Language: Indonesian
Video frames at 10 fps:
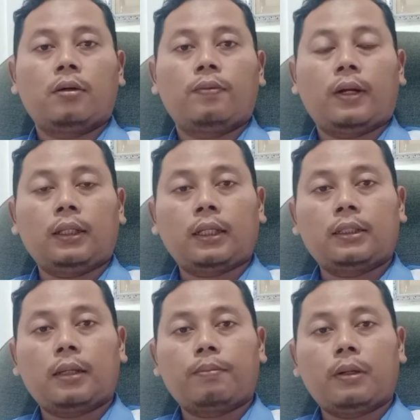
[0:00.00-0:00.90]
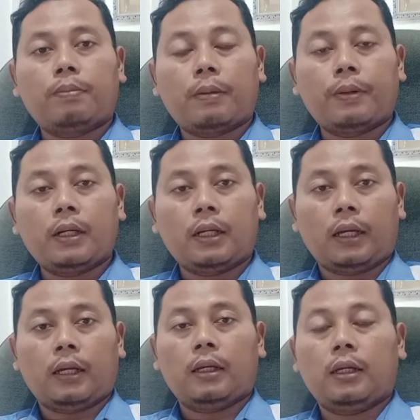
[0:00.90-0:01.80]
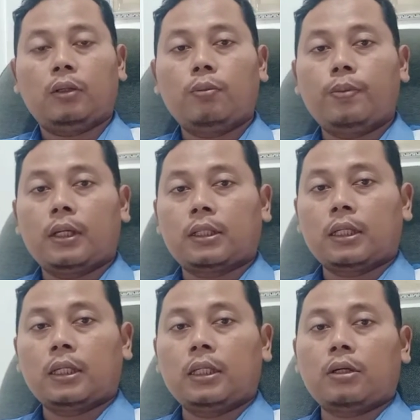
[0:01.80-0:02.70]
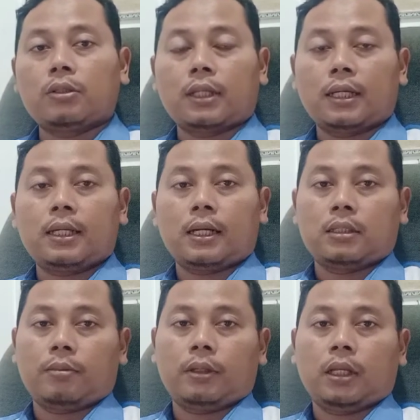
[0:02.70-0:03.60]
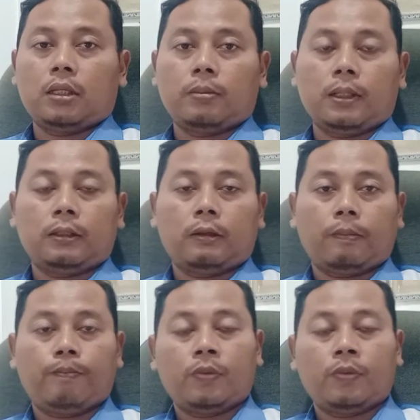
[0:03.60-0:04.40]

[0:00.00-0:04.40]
varietas yang pelepah pendek itu biasanya di Costa Rica sahabat tani sebentar.